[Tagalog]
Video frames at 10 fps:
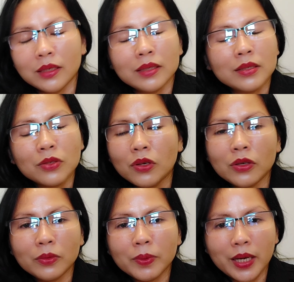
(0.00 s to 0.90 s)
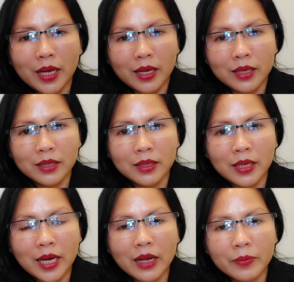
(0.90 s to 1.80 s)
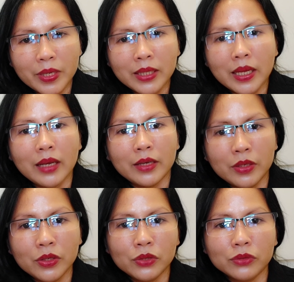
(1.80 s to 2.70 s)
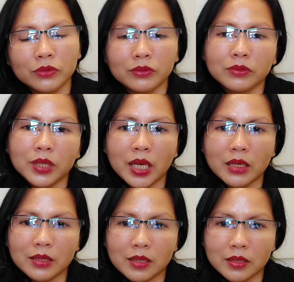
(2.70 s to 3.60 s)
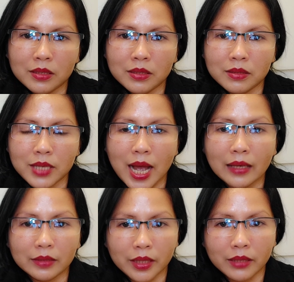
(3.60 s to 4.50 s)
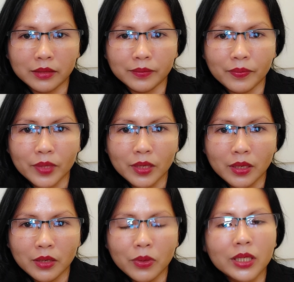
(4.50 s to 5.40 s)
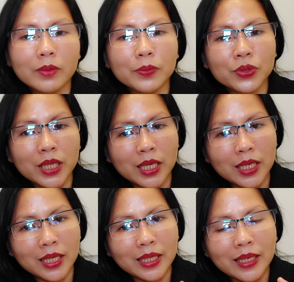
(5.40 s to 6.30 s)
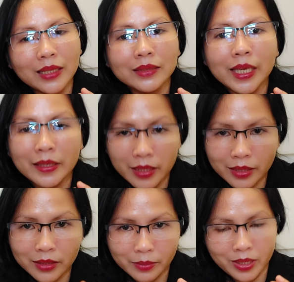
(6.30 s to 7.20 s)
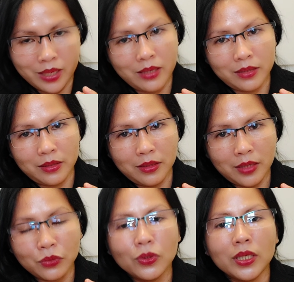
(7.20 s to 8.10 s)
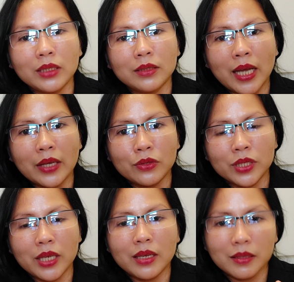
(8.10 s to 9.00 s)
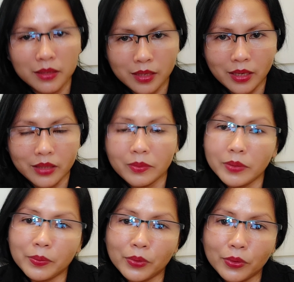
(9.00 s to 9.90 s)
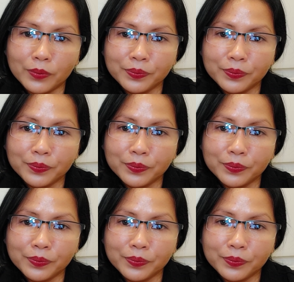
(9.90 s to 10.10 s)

sobra, grabe na yung cases sa atin. Huwag naman po sana nating antayin na maging katulad tayo sa India, di ba po?